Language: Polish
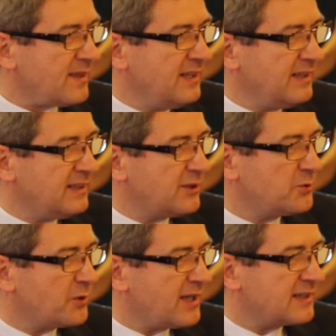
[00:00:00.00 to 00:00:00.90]
E,
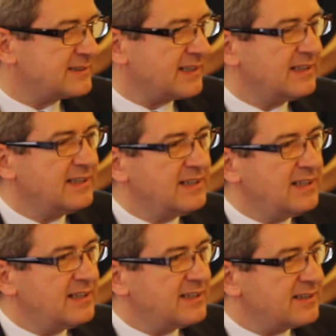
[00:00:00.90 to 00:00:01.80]
która chce,
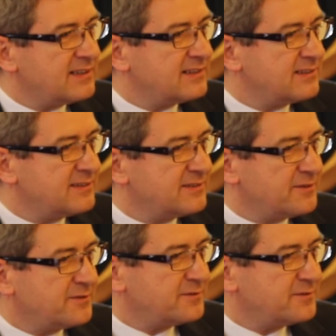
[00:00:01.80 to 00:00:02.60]
e, y,